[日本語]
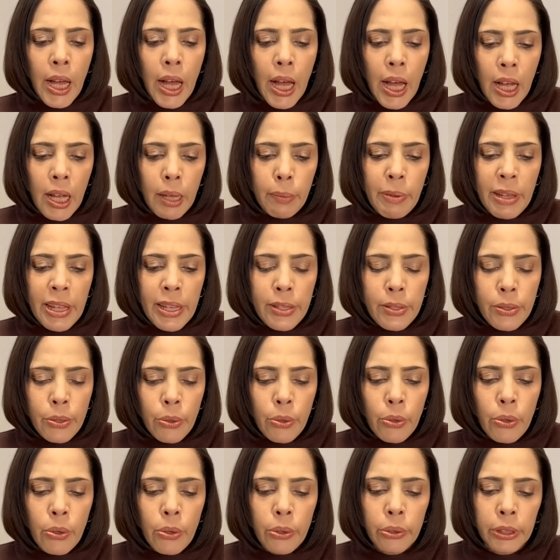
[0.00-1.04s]
安倍
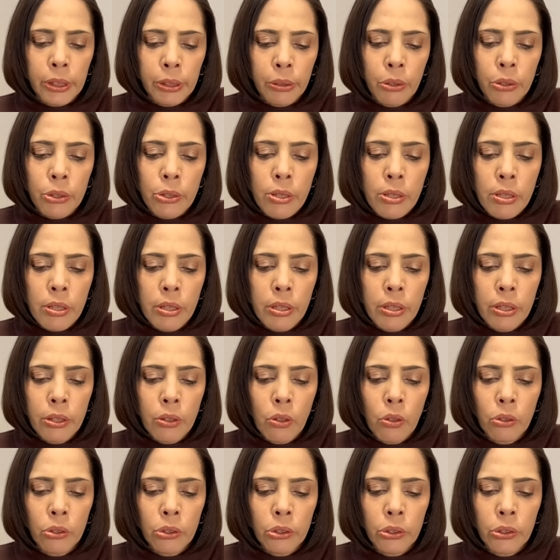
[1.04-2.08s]
総理を中
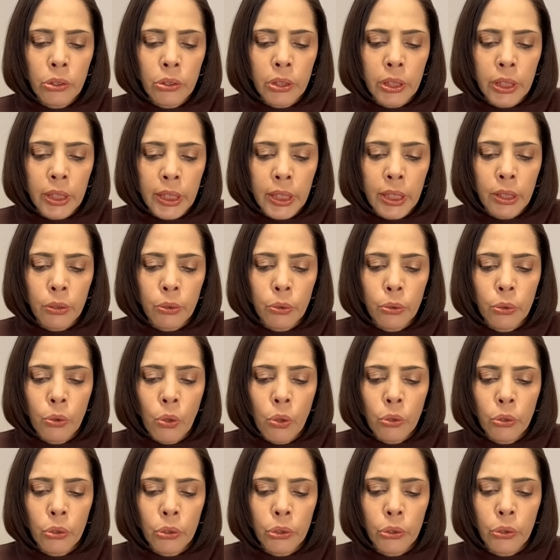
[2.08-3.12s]
国寄りに
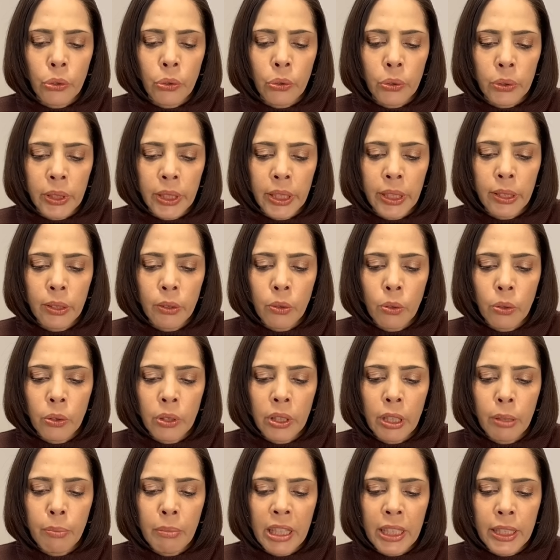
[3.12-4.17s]
動くようにこ
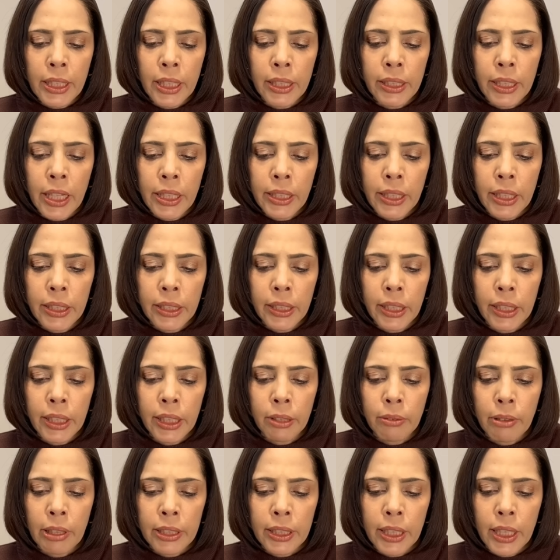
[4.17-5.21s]
れまで長き
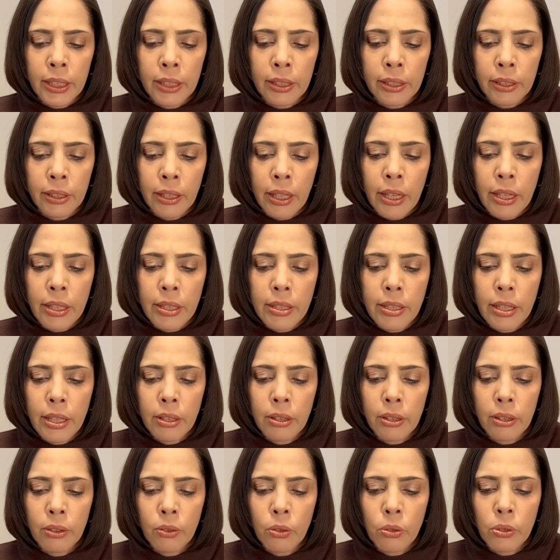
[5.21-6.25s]
にわたって
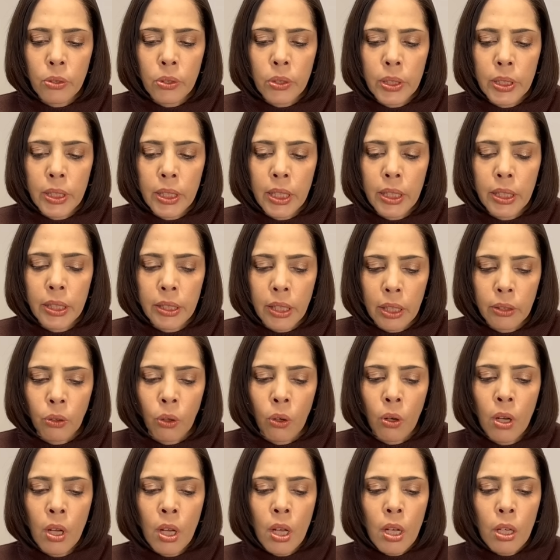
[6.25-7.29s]
説得してきたと